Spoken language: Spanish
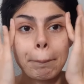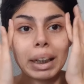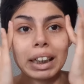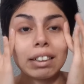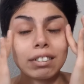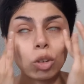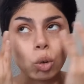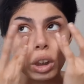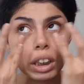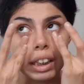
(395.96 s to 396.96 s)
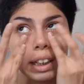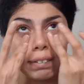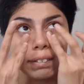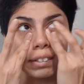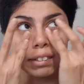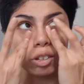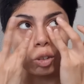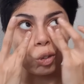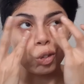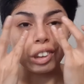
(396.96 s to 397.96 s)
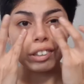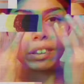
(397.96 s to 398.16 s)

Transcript: para las arruguillas y esas cosas.